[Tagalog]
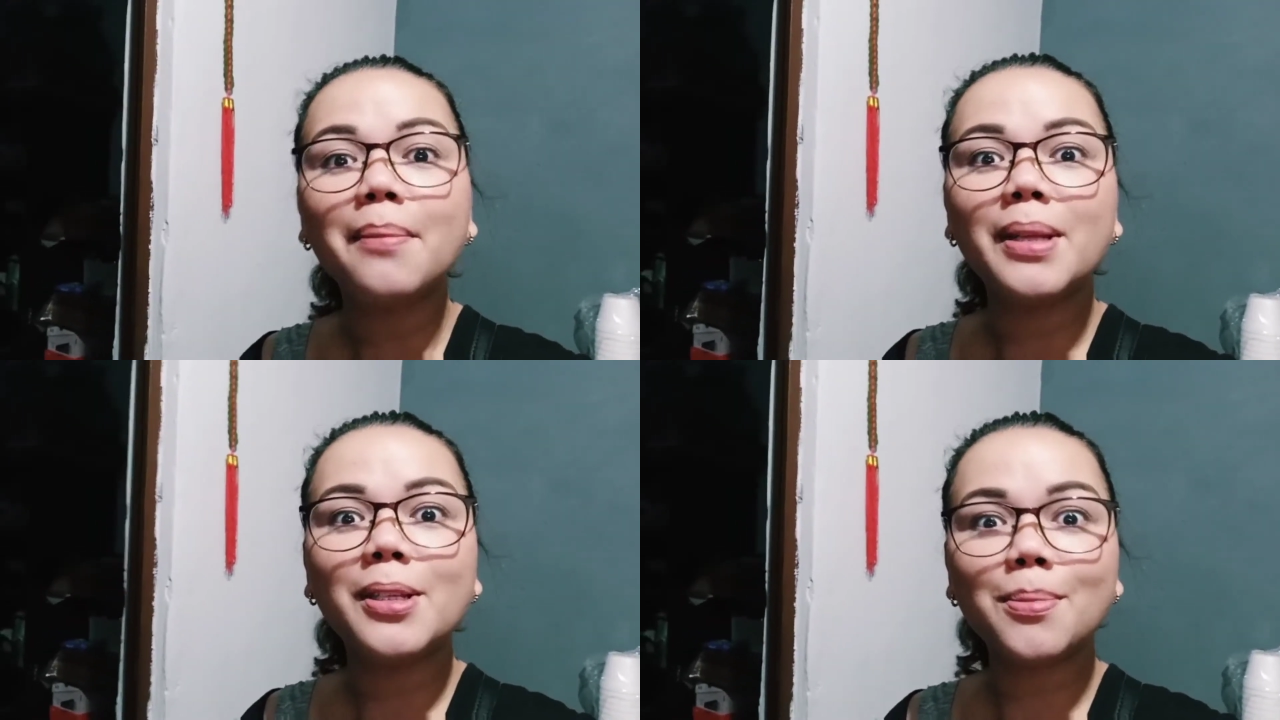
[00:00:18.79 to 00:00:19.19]

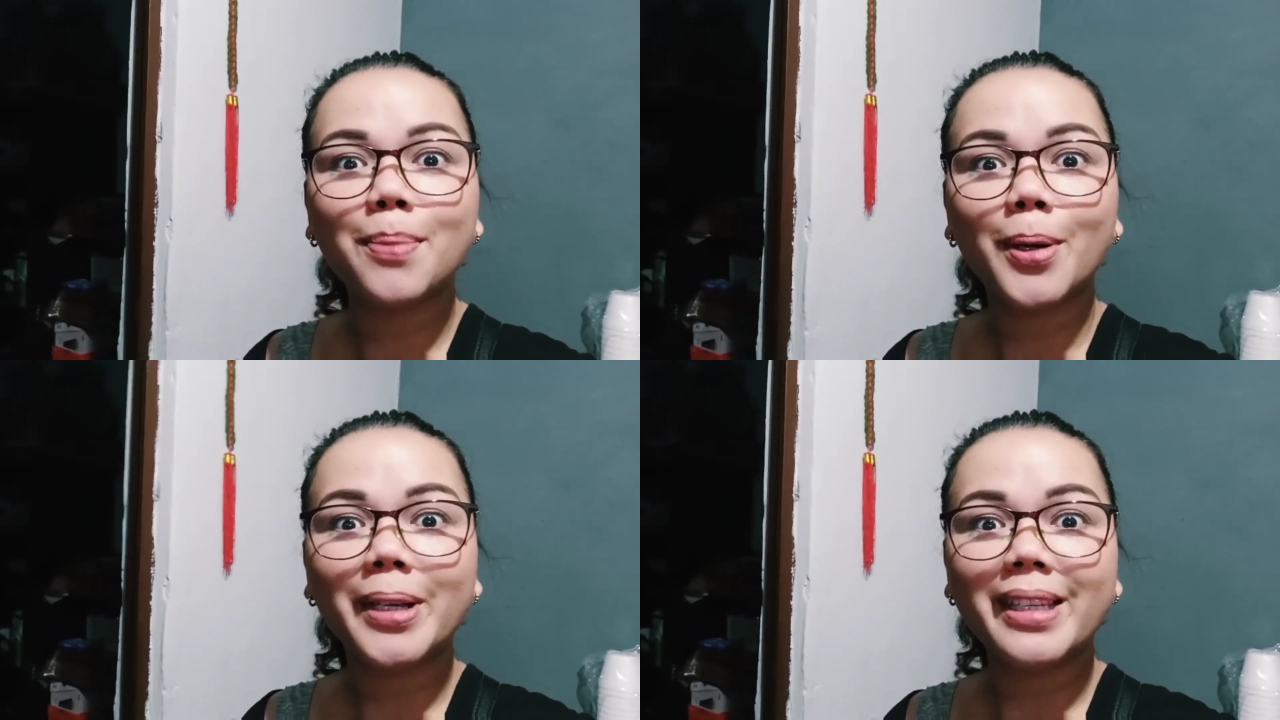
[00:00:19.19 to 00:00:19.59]
Please
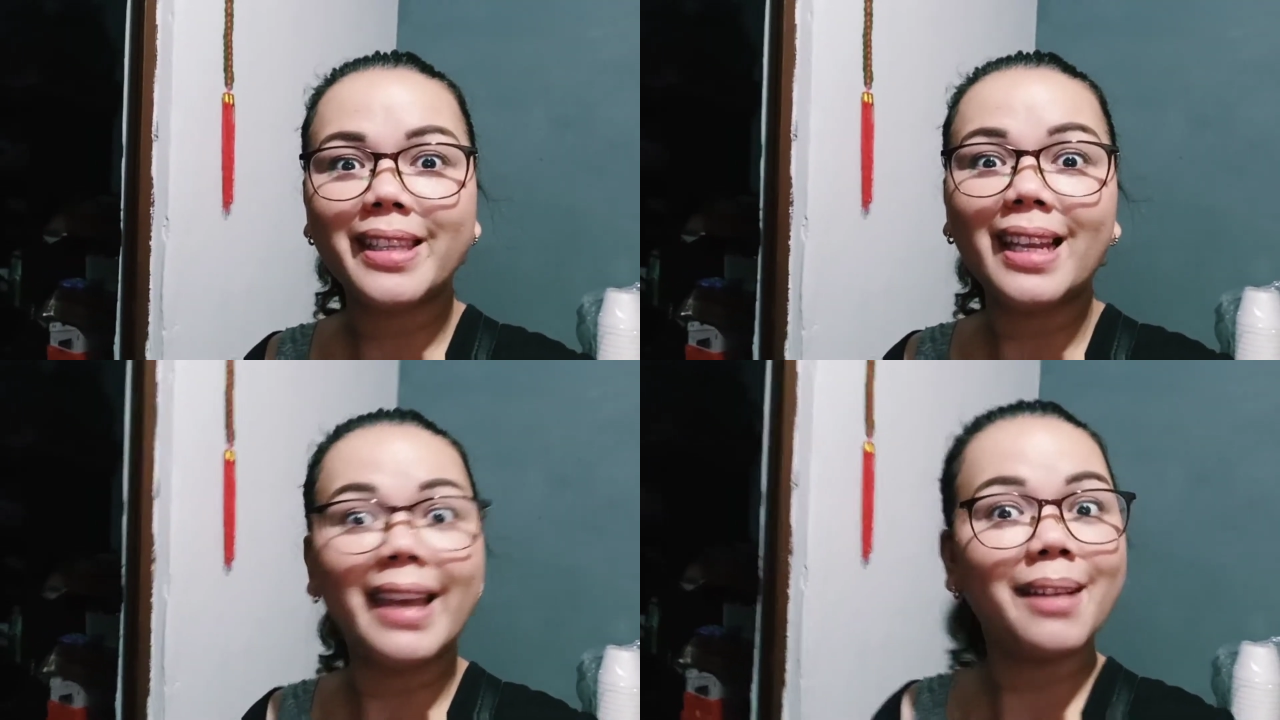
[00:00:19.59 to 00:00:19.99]
po hit
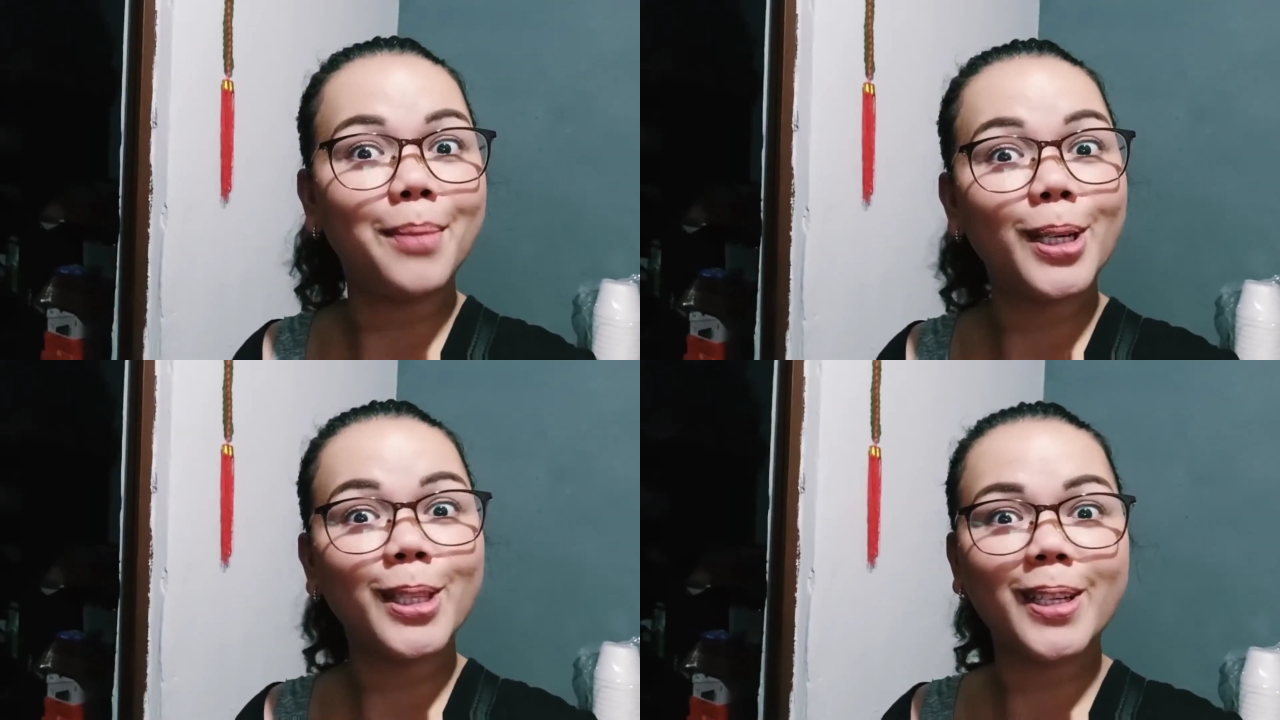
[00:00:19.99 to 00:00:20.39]
the like
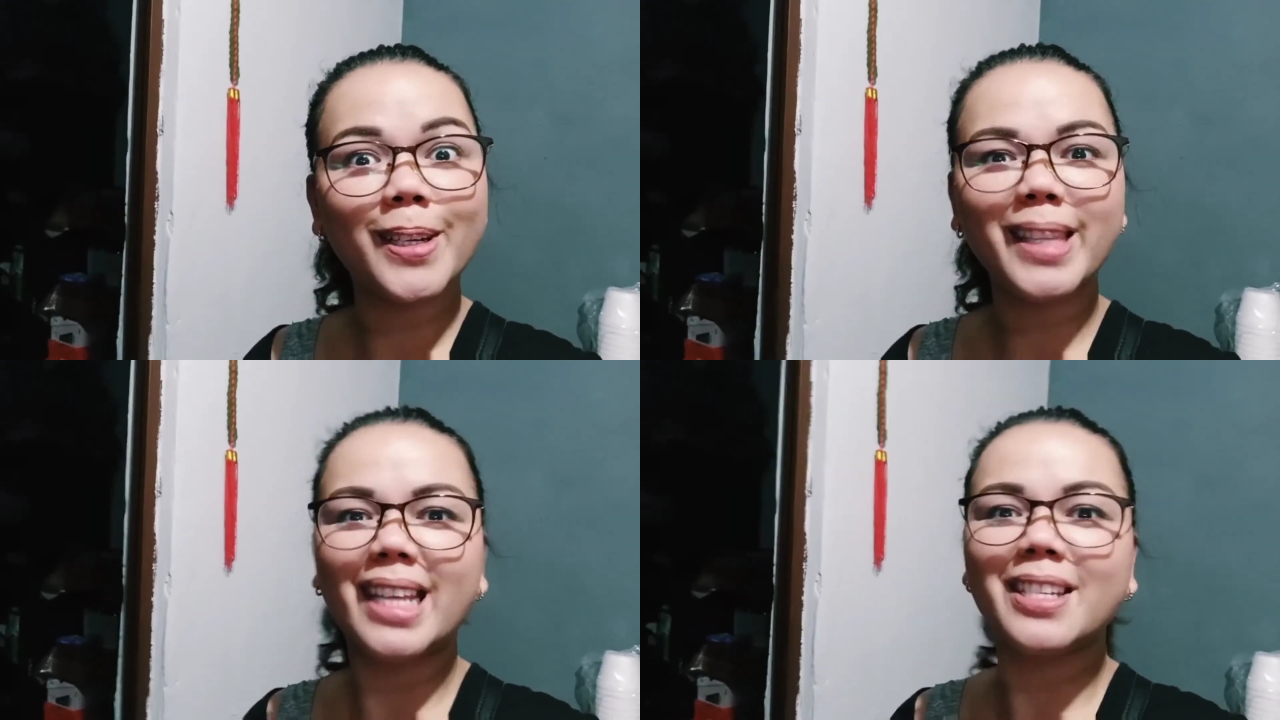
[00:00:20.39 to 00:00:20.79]

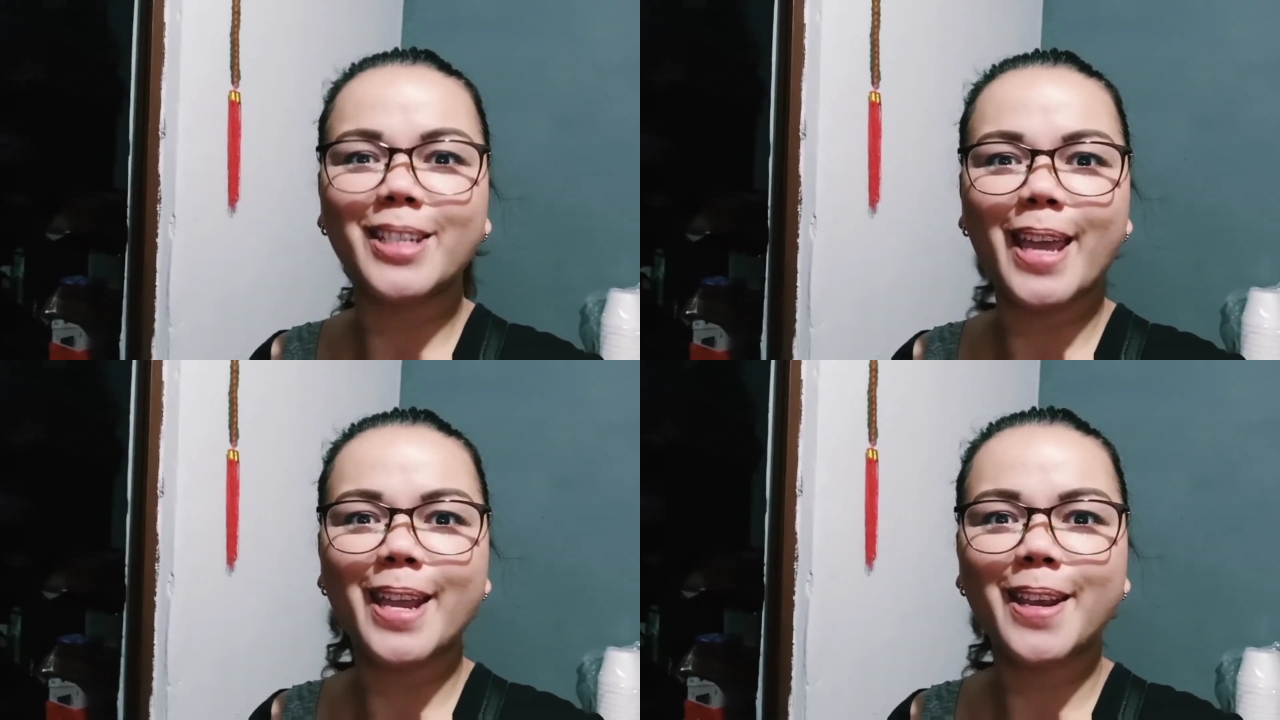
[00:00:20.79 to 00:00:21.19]
button and
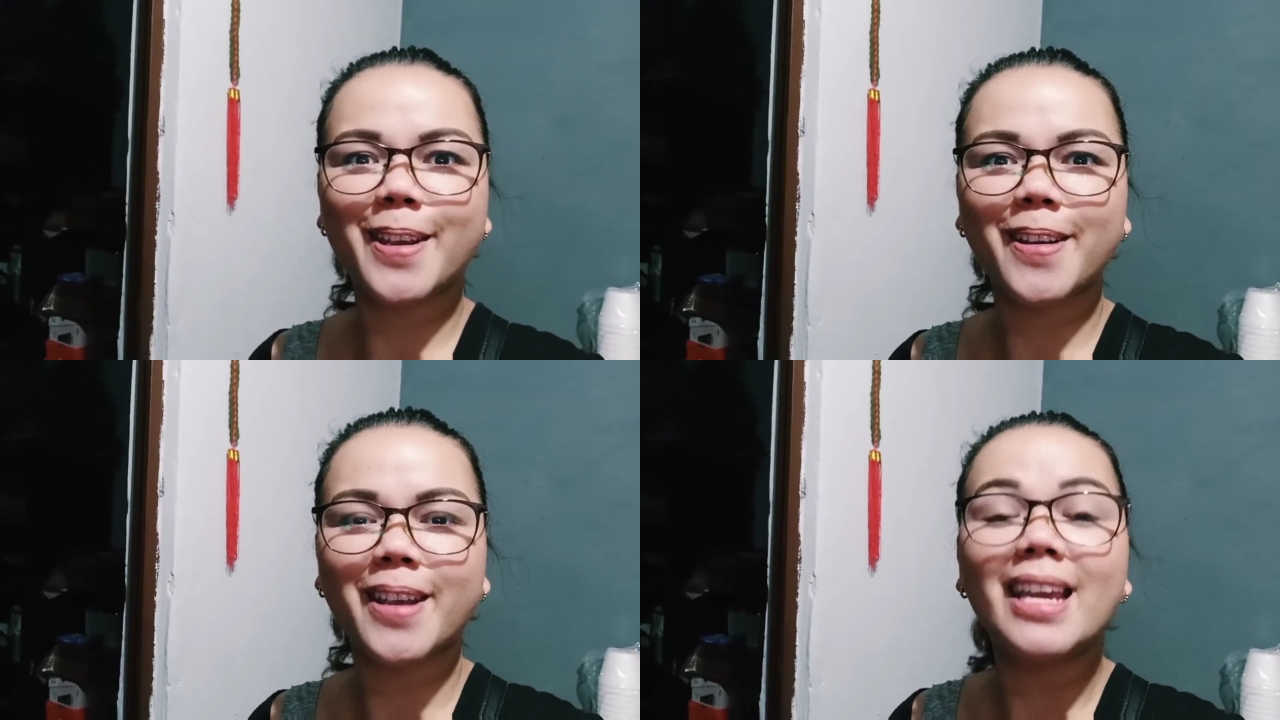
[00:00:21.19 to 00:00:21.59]

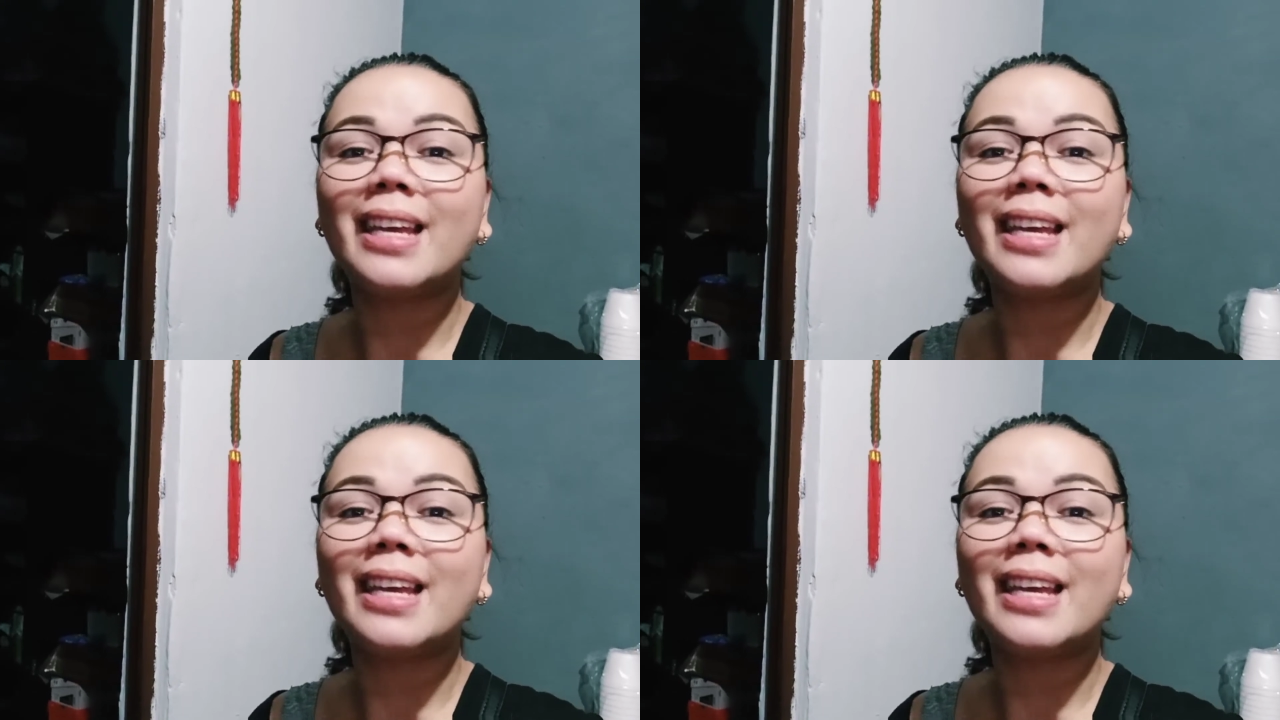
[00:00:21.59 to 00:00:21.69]
share.